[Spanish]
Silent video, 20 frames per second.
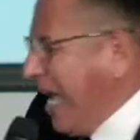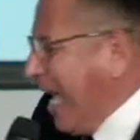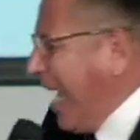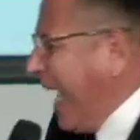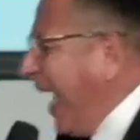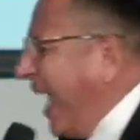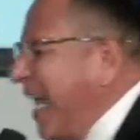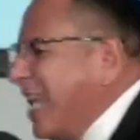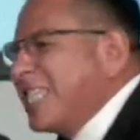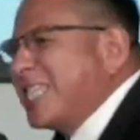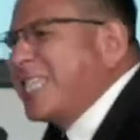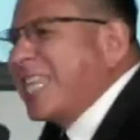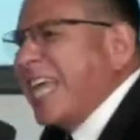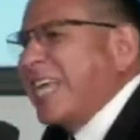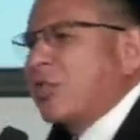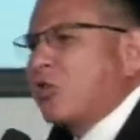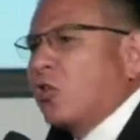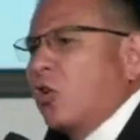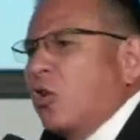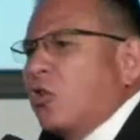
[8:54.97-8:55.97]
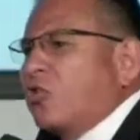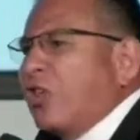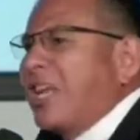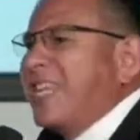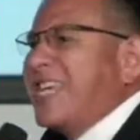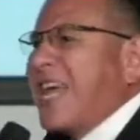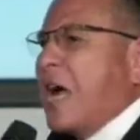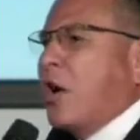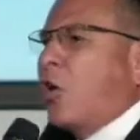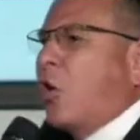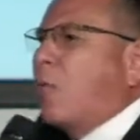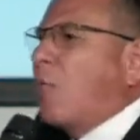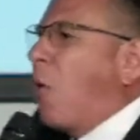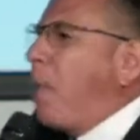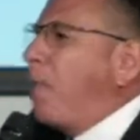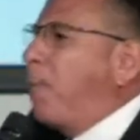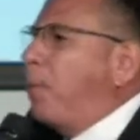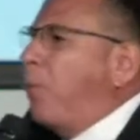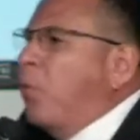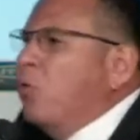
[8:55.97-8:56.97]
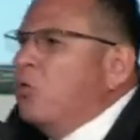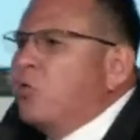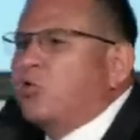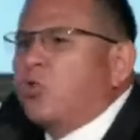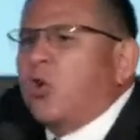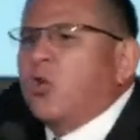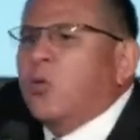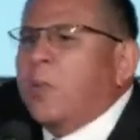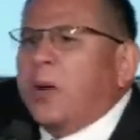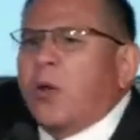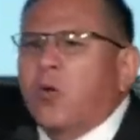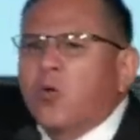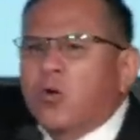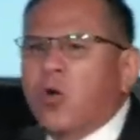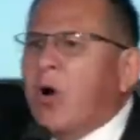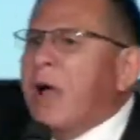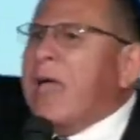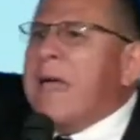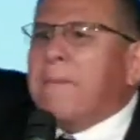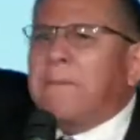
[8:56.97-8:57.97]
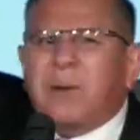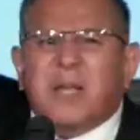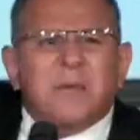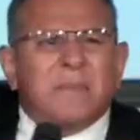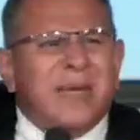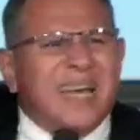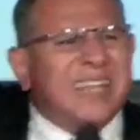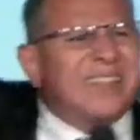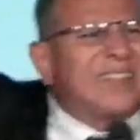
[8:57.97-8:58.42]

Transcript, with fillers: El sexo lo tenían como punto número uno, primer